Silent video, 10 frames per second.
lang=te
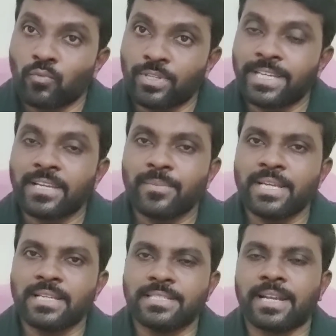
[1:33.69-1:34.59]
ఉదయమే
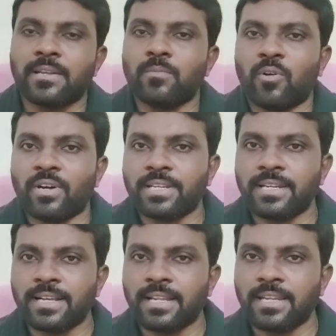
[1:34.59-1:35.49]
జగన్మోహన్
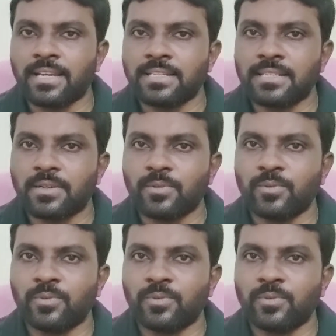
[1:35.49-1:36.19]
రెడ్డి గారిని కలిశారు